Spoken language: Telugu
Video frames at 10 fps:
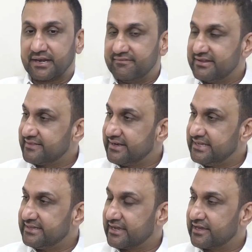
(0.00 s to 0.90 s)
రేవంత్
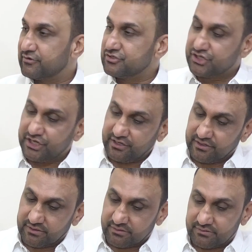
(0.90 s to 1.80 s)
రెడ్డి దగ్గర నుంచి
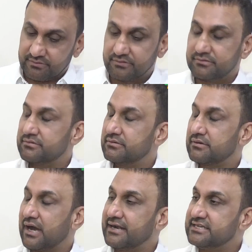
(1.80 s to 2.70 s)

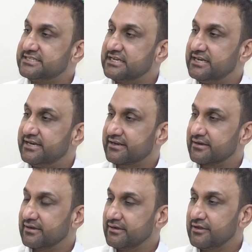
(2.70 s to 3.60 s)
ఆ డిస్టిక్ లీడర్
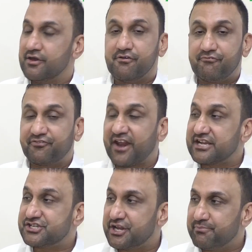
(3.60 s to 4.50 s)

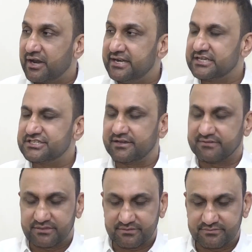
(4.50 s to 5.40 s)
ఫ్రాక్షన్ పాలిటిక్స్
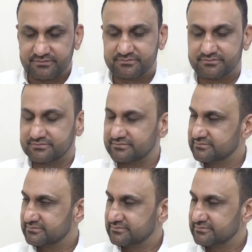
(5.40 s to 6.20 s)
చేయవద్దు ఓకే